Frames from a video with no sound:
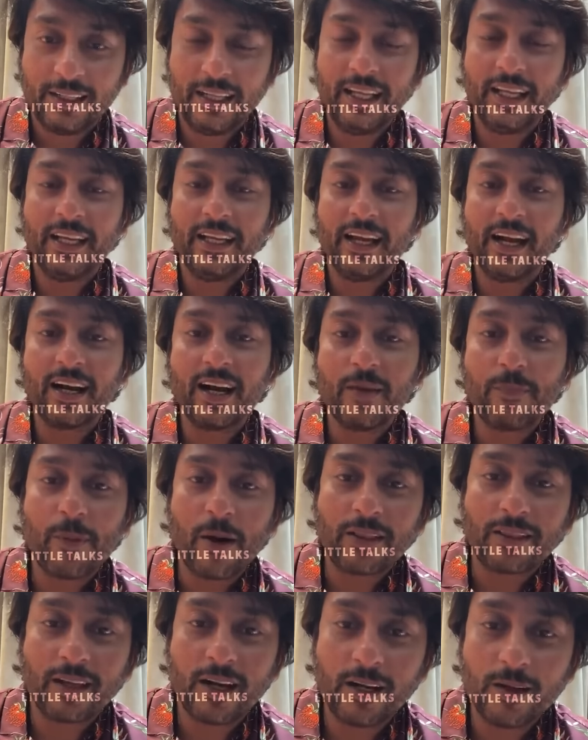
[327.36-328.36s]
நீங்க எங்க
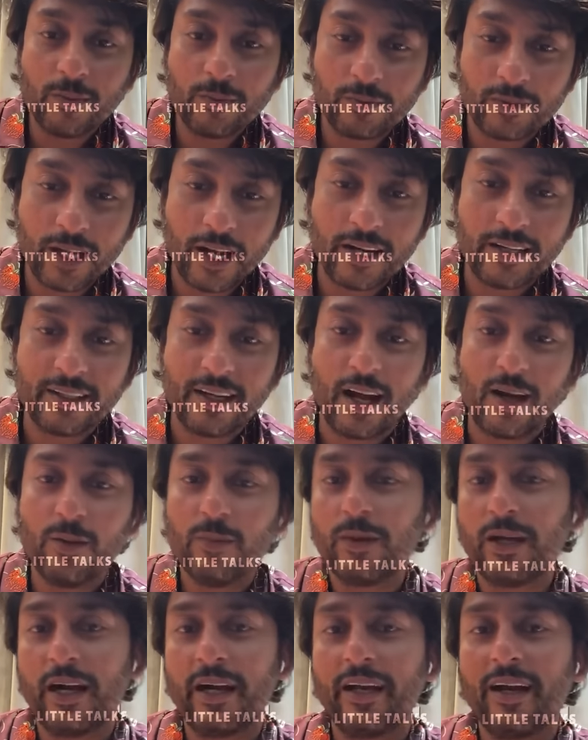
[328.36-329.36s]
பார்த்தாலும்
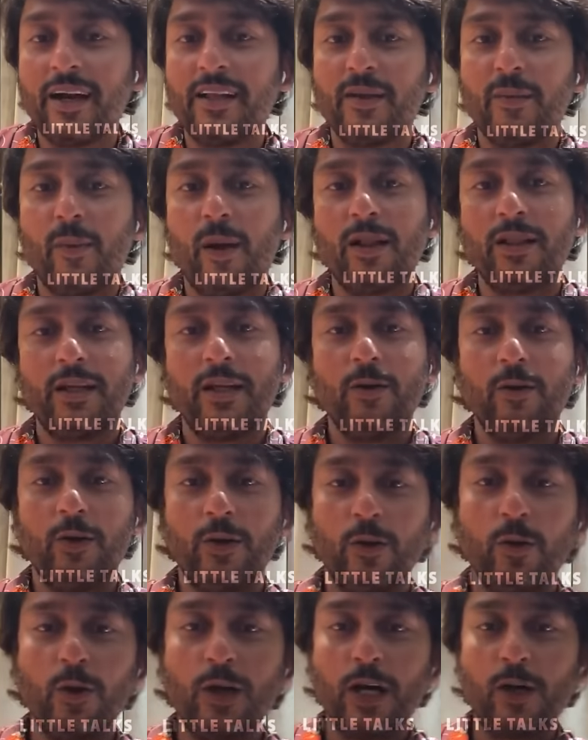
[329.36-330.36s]
தேடினாலும் கிடைக்காத மாதிரி ஒரு
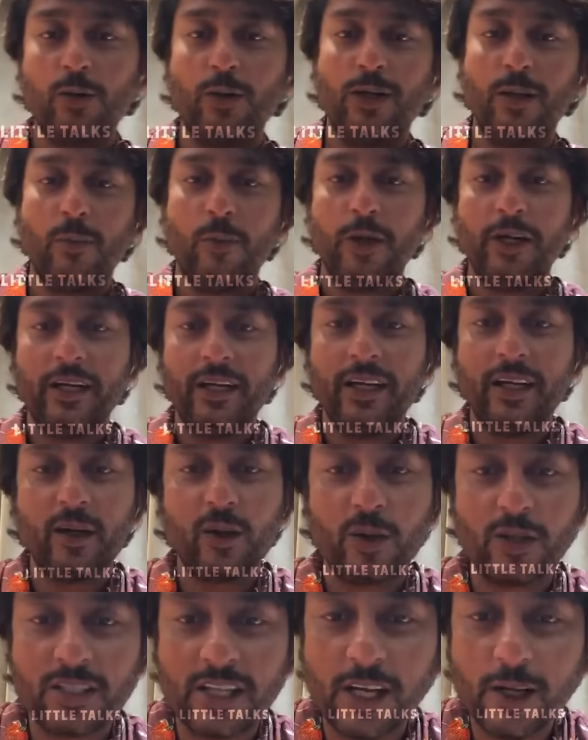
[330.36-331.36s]
குகைக்குள்ள போயிட்டு
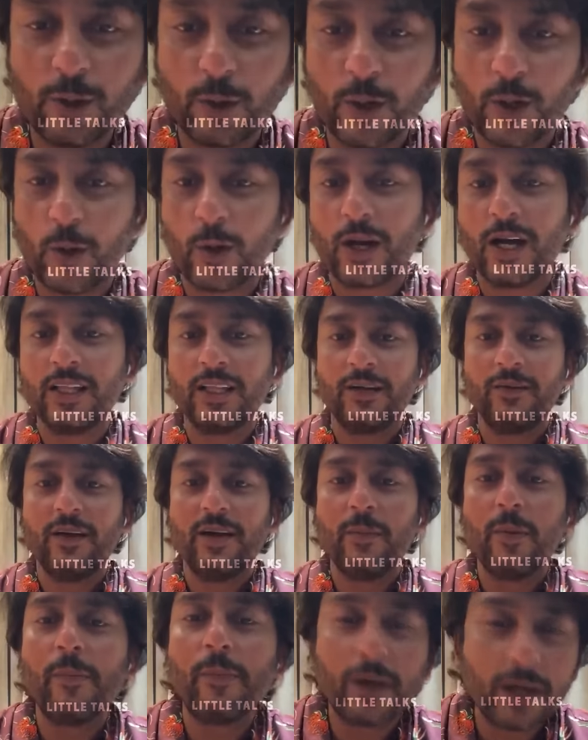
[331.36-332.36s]
என்னோட செல்லுக்குள்ள
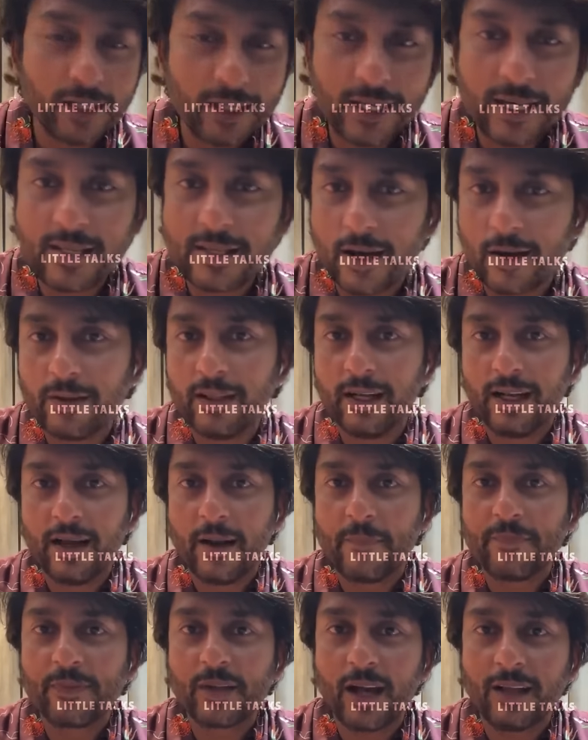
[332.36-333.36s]
உட்காந்துருவேன் இப்போ படம் ரிலீஸ் ஆகுது இல்ல
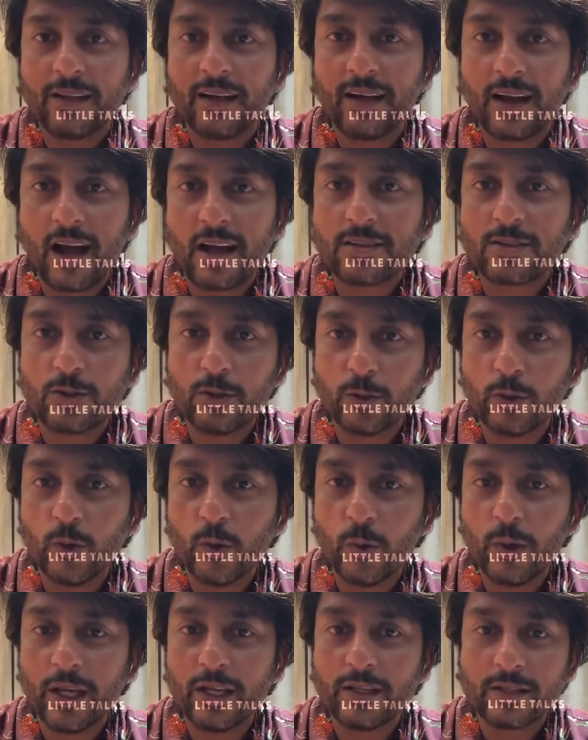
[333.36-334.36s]
அதான் லாஸ்ட் டூ
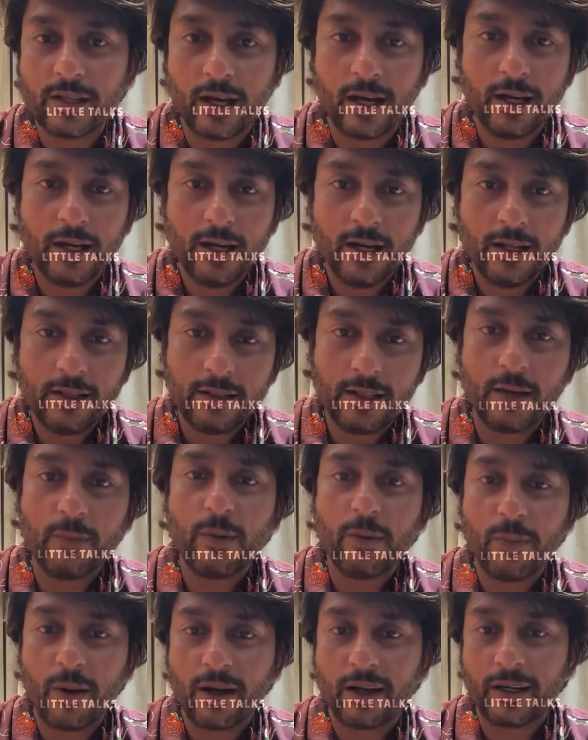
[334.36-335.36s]
வீக்ஸா
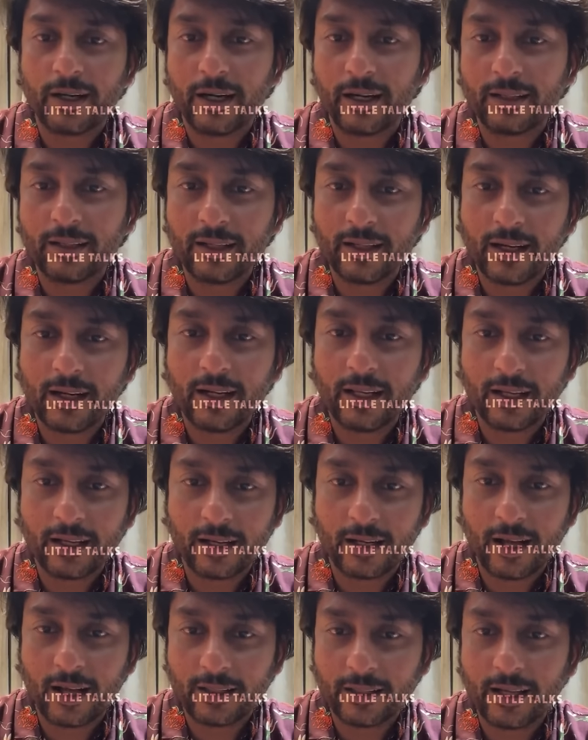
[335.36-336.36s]
திரும்பி பாக்குற இடத்துல நீங்க
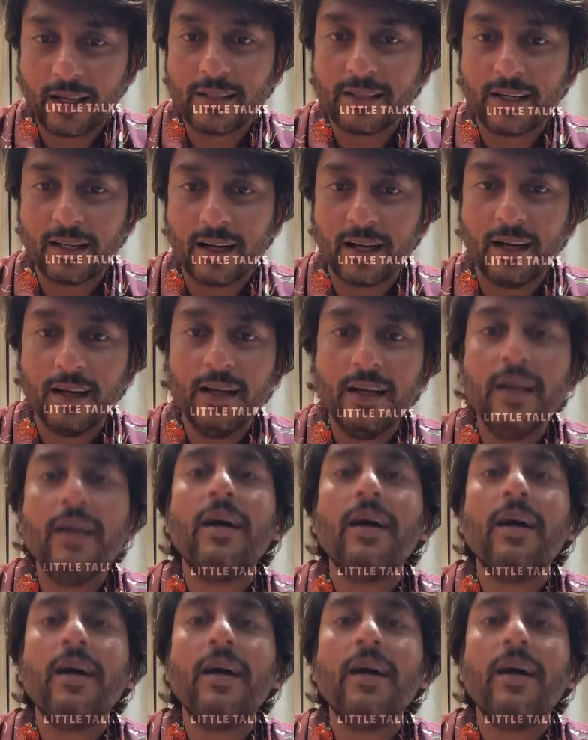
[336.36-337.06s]
நான் தெரிஞ்சேன்னா